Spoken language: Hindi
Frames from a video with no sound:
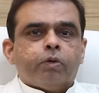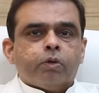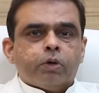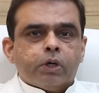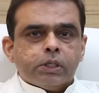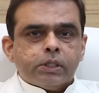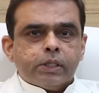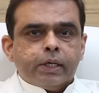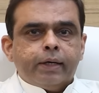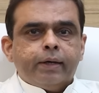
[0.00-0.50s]

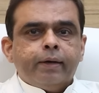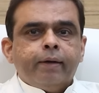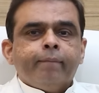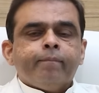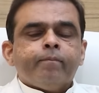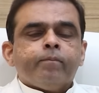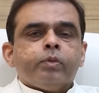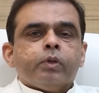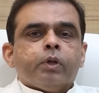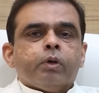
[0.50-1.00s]
फोकस है
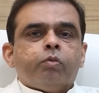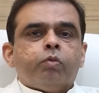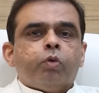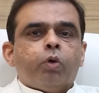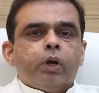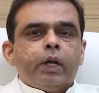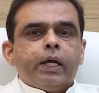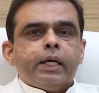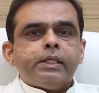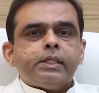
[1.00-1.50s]

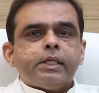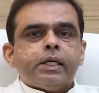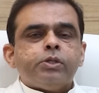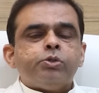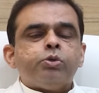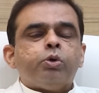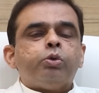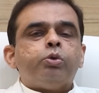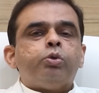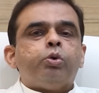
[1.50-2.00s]
वो लेंस है
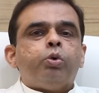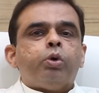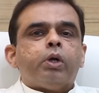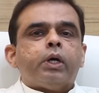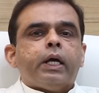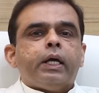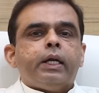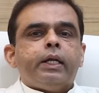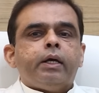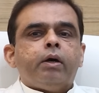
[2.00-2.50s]
जो दूर
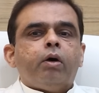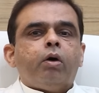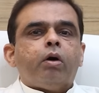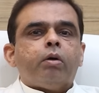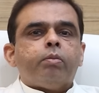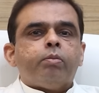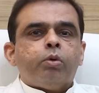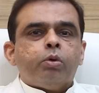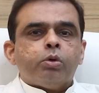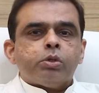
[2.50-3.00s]
के लिए
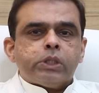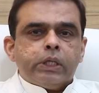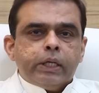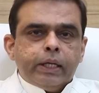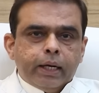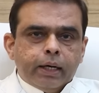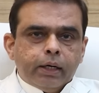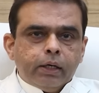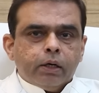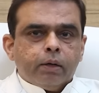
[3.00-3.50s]
और मोस्टली
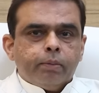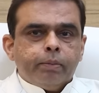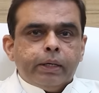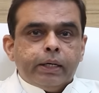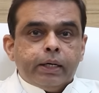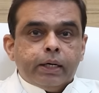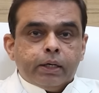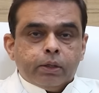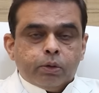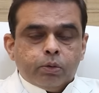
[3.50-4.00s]

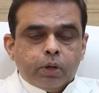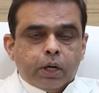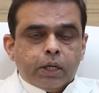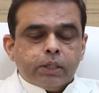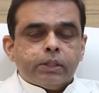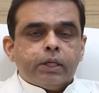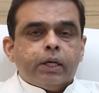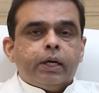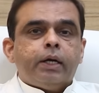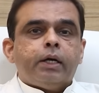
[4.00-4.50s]
इंटरमीडिएट क्योंकि
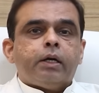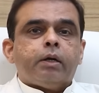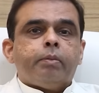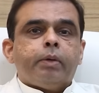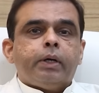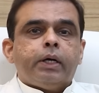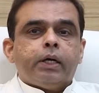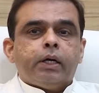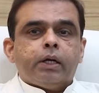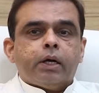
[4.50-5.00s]
आजकल
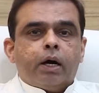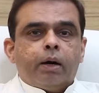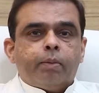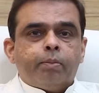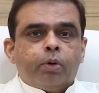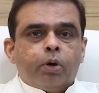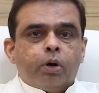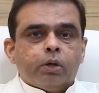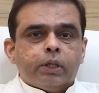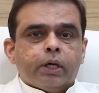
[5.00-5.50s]
इंटरमीडिएट
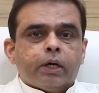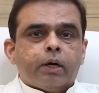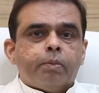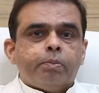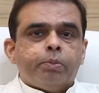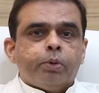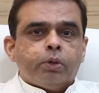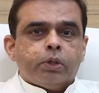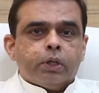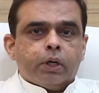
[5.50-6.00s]
काम बहुत है
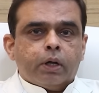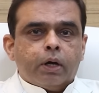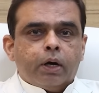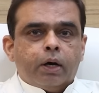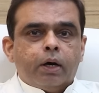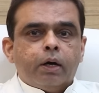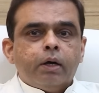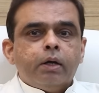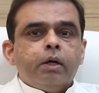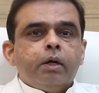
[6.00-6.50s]
कंप्यूटर
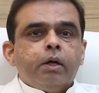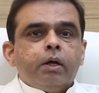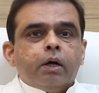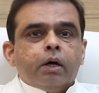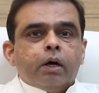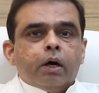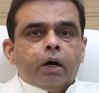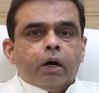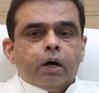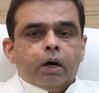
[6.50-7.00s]
का
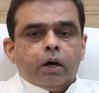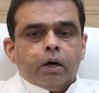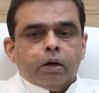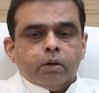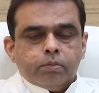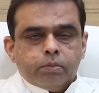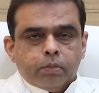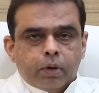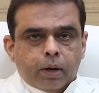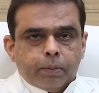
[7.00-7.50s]

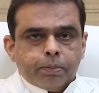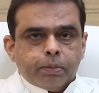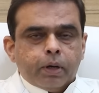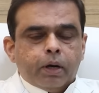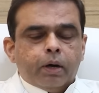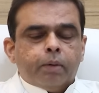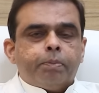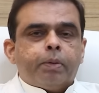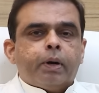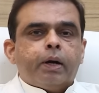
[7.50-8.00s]
uh,
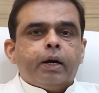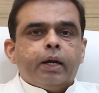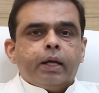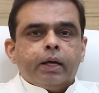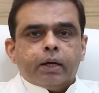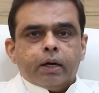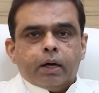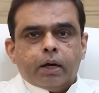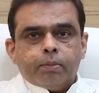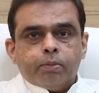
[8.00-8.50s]
आपका
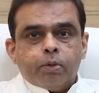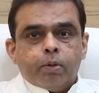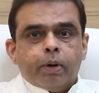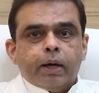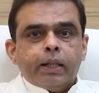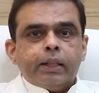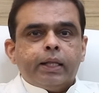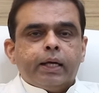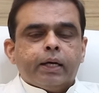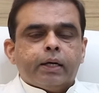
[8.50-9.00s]
पढ़ने का
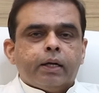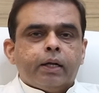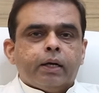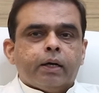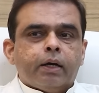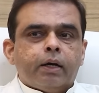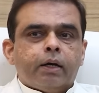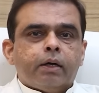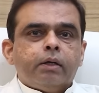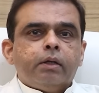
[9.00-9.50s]
मोबाइल देखने
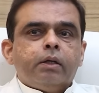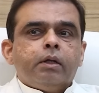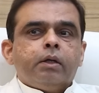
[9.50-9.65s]
का